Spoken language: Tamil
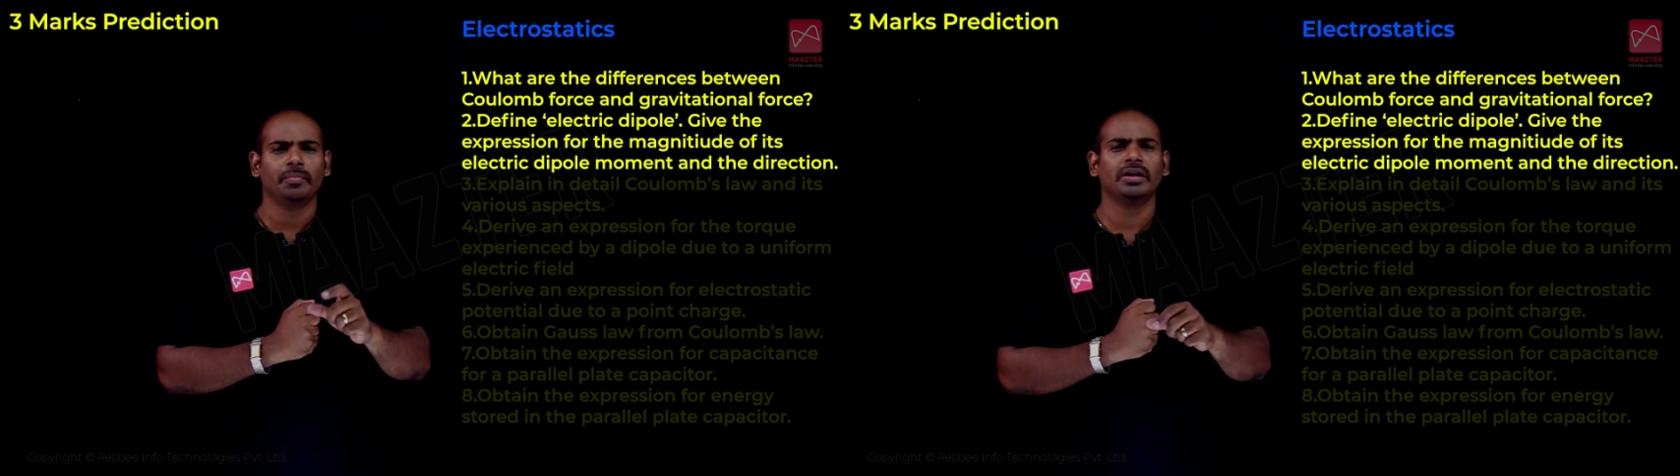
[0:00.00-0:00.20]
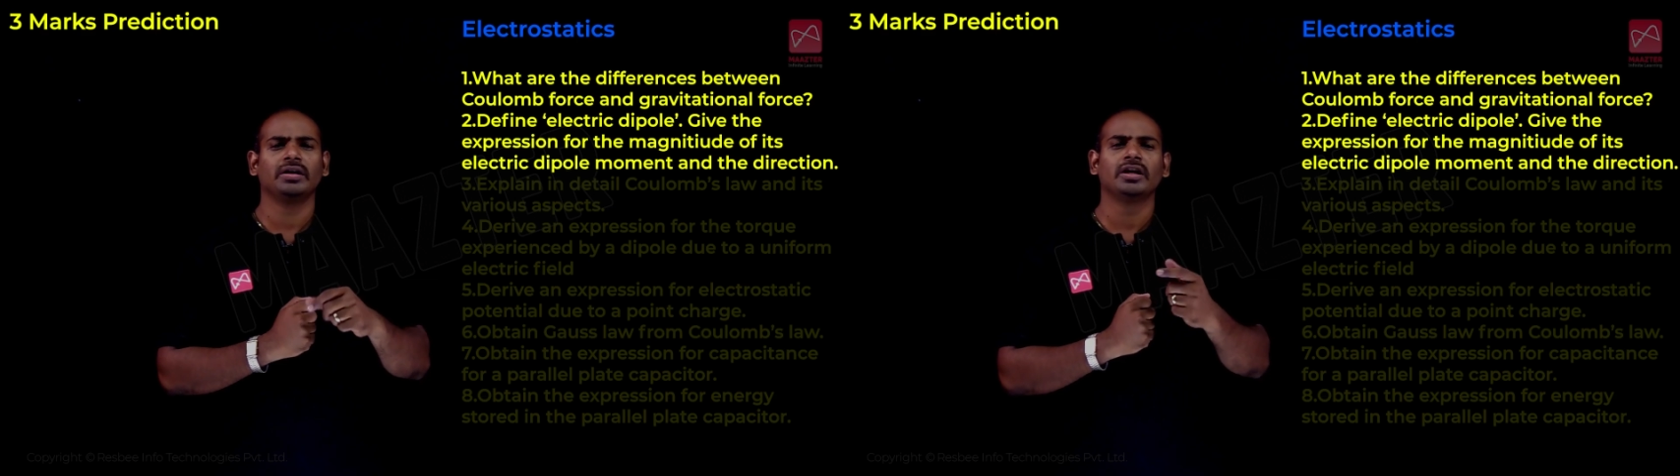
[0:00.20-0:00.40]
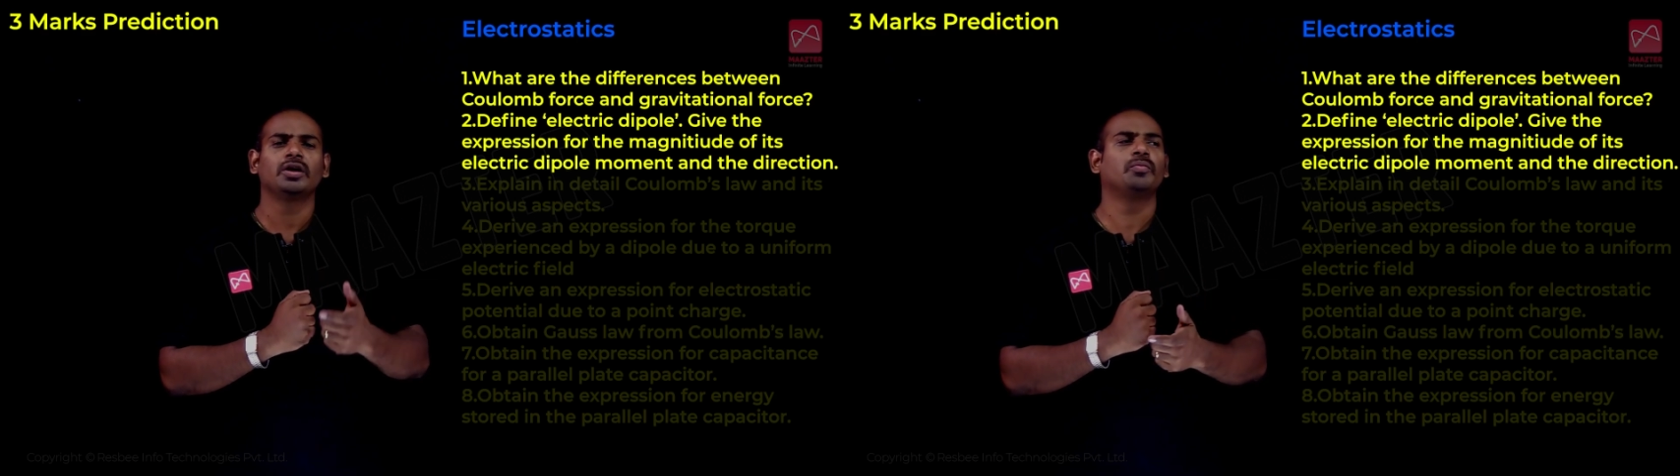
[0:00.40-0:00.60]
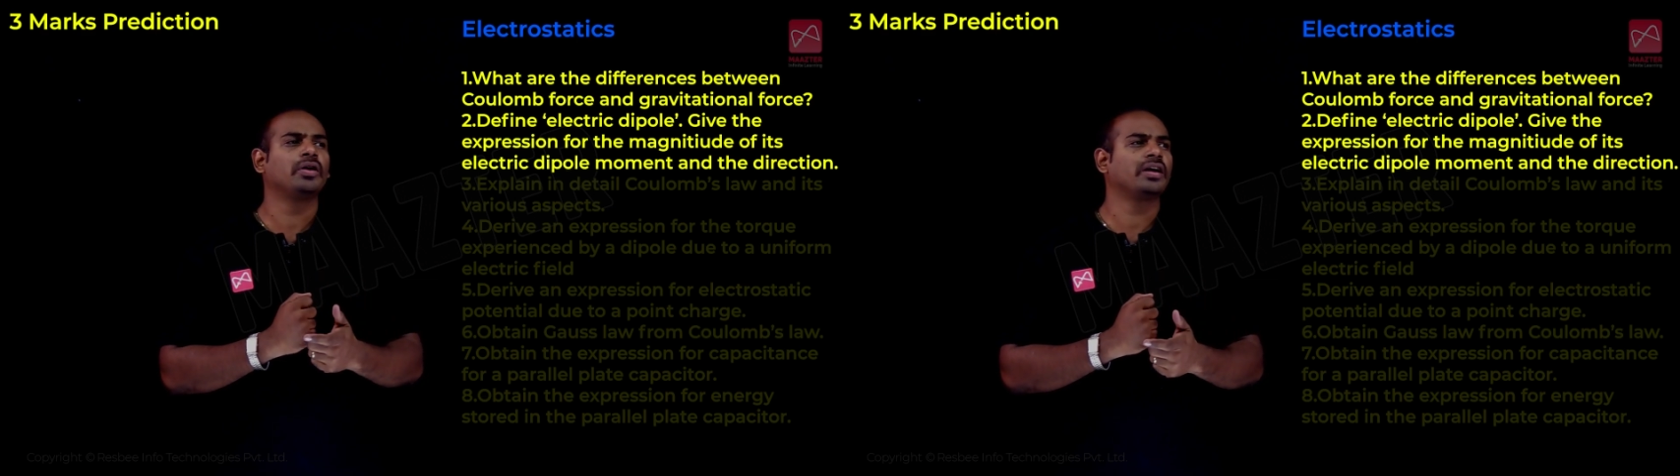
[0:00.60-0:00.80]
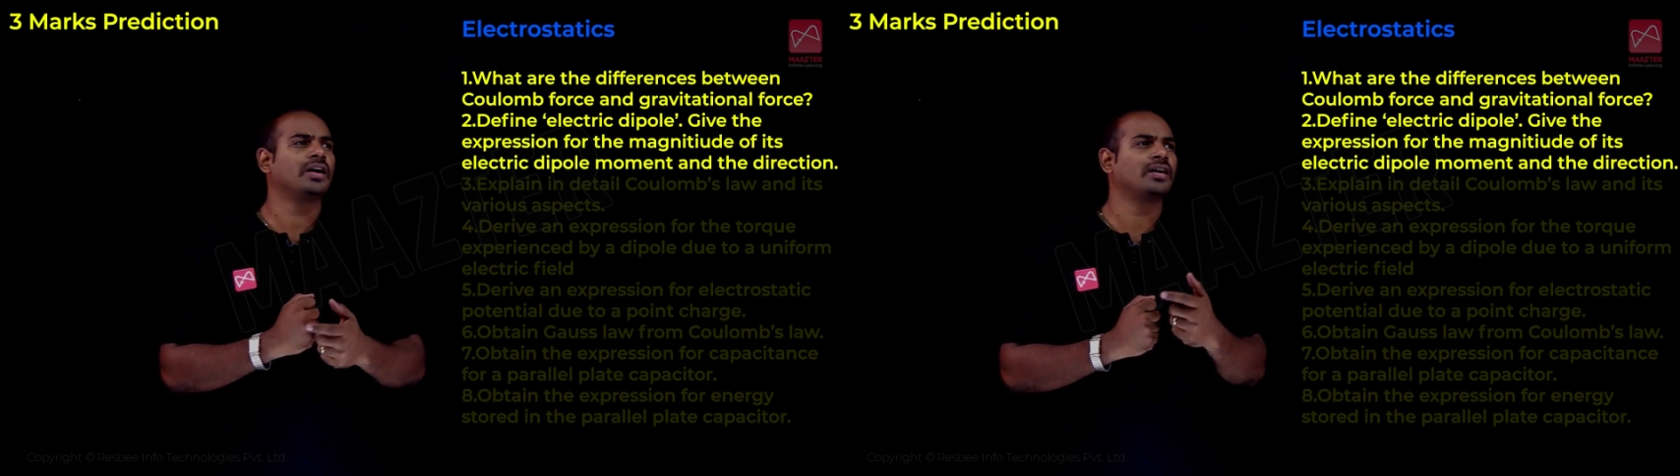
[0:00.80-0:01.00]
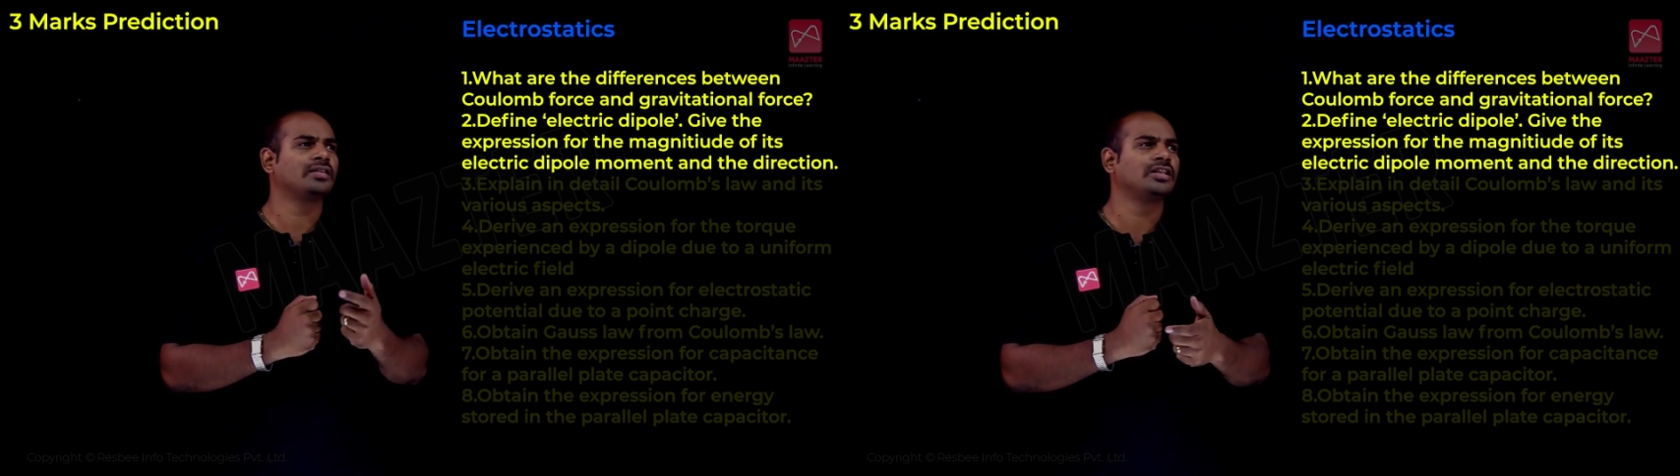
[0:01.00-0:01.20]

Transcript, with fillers: மின் இருமுனைக்கான